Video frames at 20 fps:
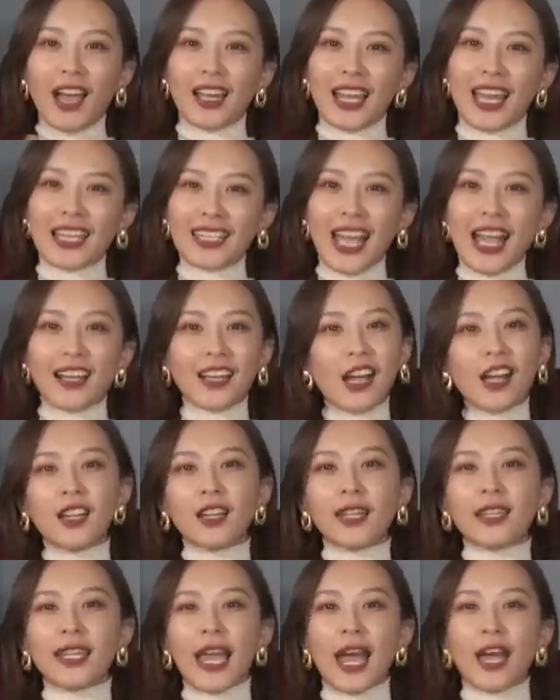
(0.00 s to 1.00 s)
好啦，那刚
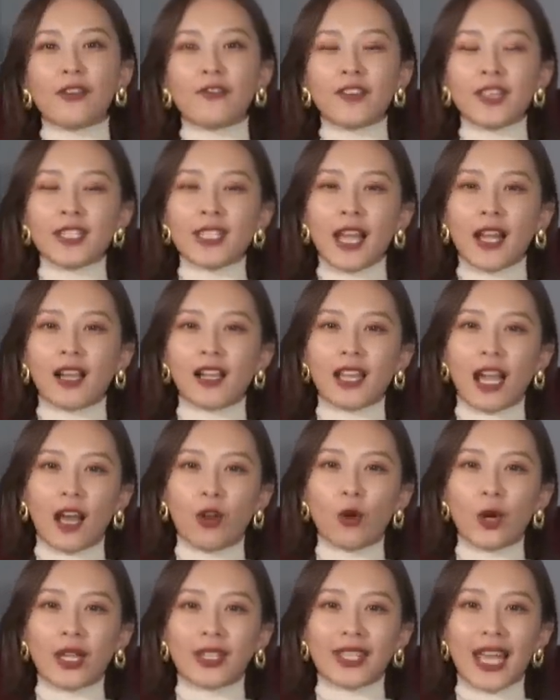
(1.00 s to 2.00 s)
刚跟大家分享了
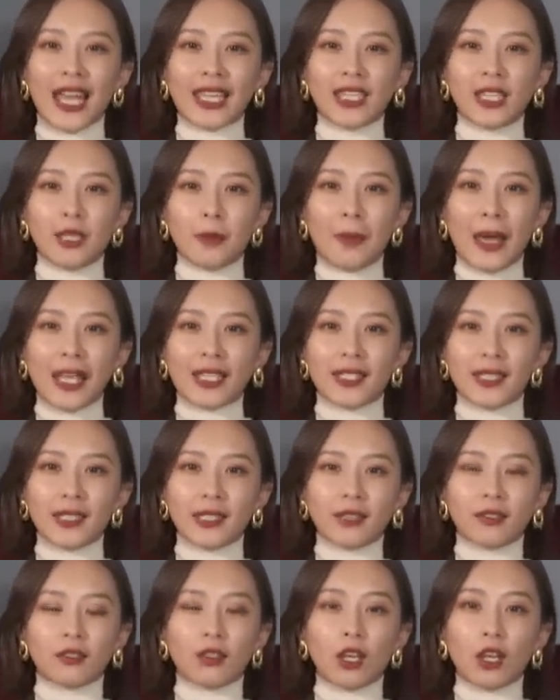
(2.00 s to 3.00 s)
两款大衣的版
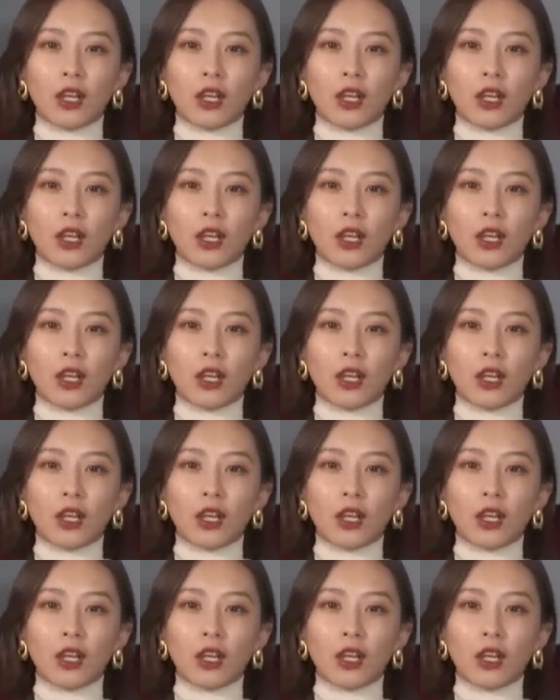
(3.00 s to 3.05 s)
型